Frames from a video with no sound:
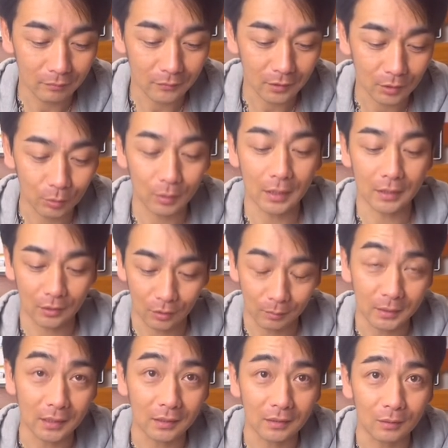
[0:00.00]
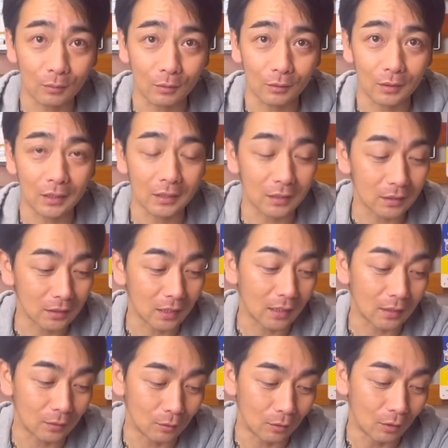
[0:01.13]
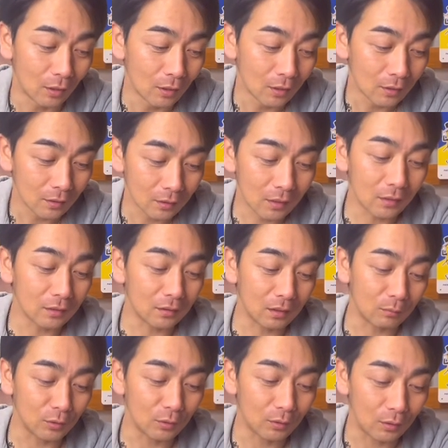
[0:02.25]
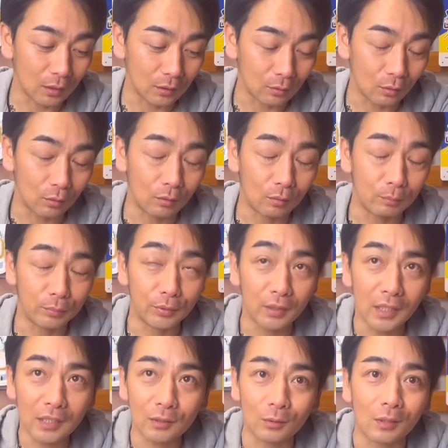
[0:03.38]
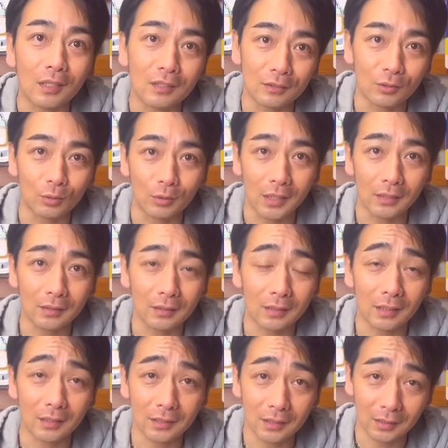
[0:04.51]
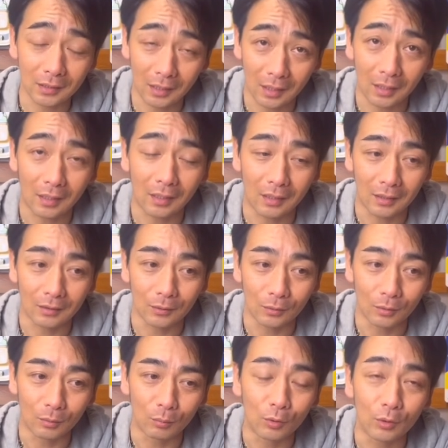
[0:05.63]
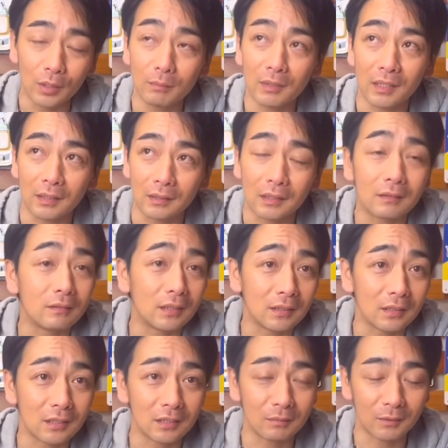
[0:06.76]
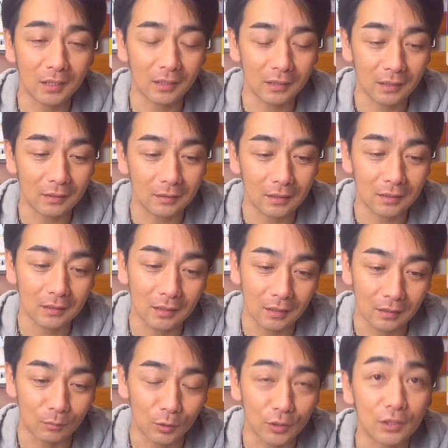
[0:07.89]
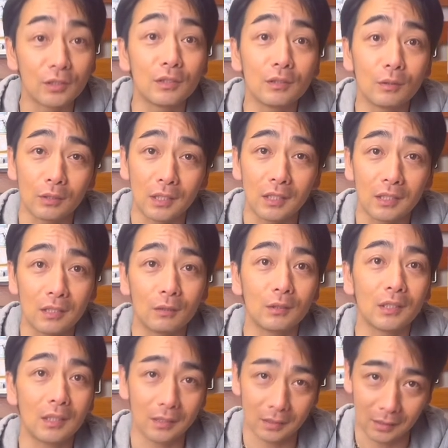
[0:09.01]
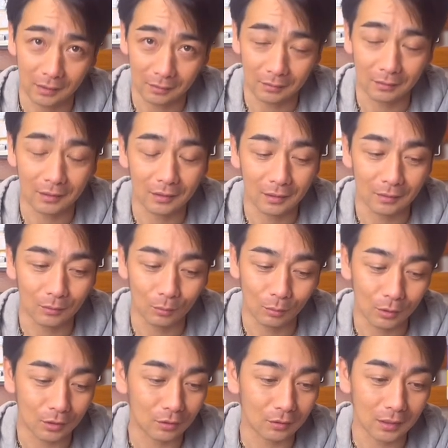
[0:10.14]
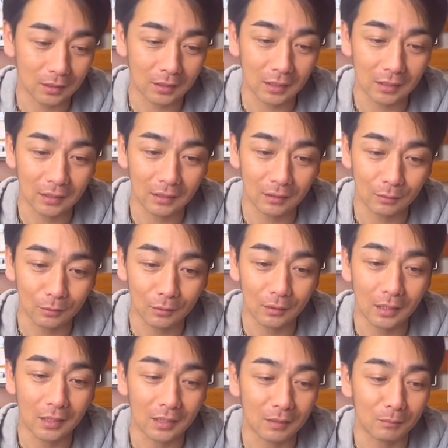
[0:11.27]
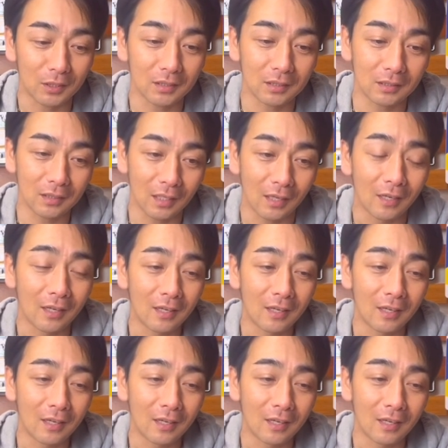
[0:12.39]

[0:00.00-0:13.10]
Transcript: 小劇場みたいなところでですね、あの、ガンダムの、あの、ブライト館長をやってらした、あの、もう今は亡くなってしまわれたんですけれども、鈴木弘隆さんという方とご一緒させていただくことがありまして、